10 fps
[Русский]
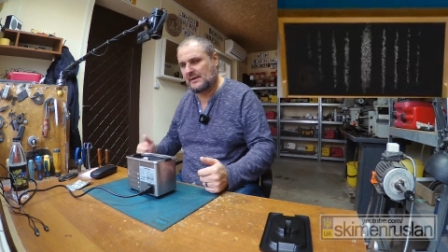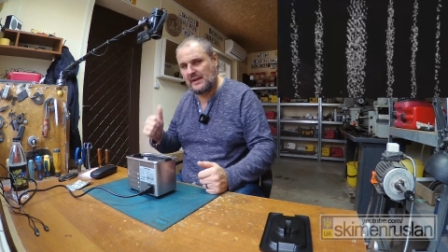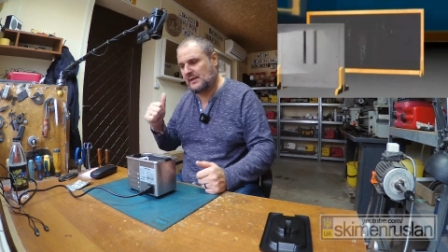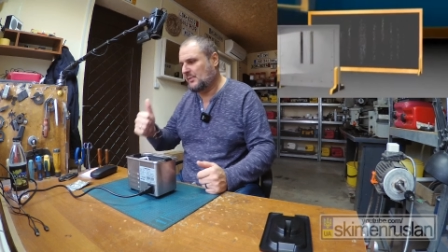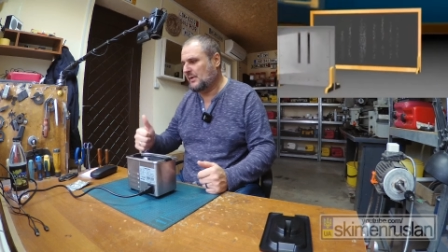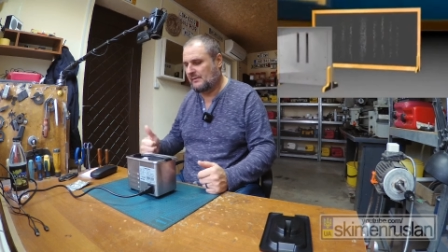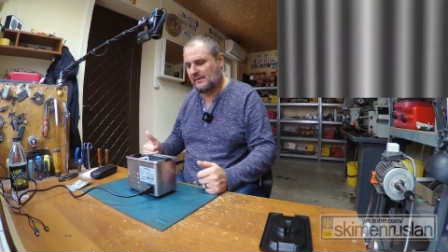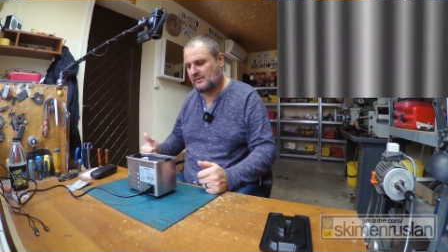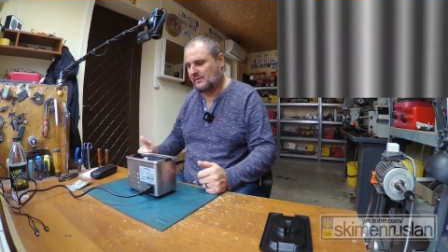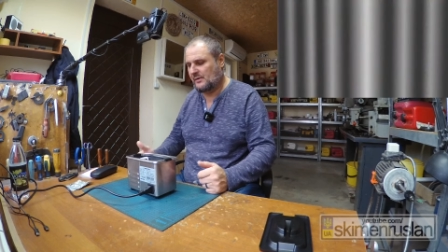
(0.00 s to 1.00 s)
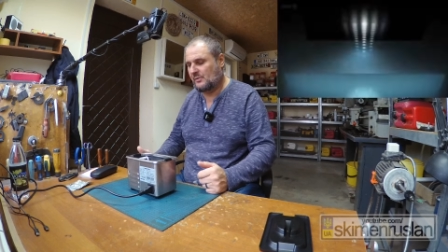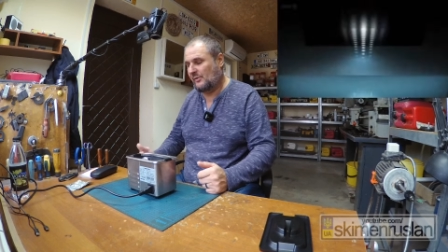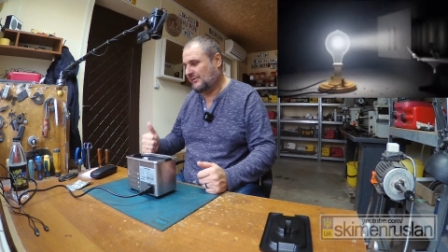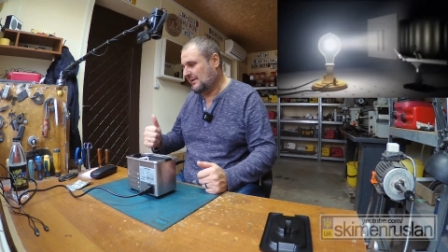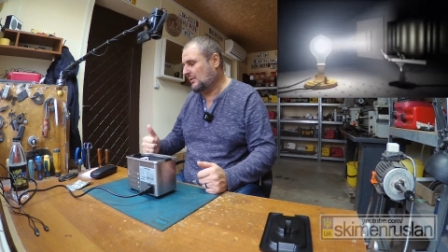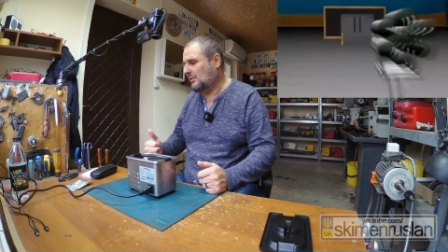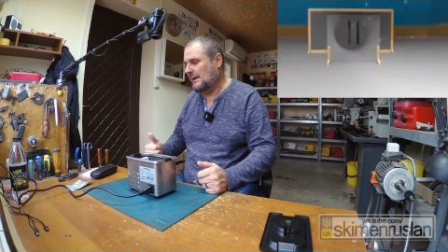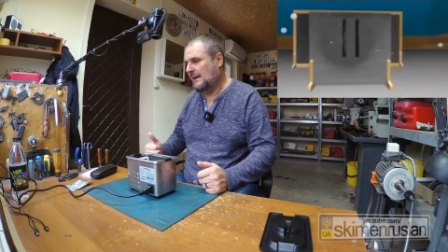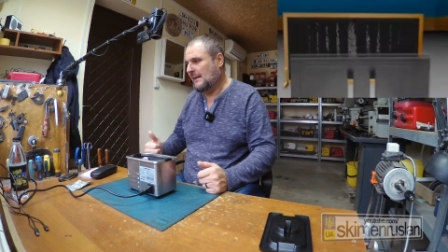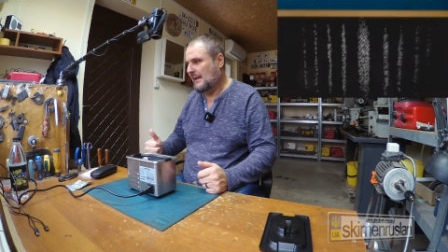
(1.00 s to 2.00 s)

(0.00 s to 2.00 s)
Это первое, что я думаю. Второе,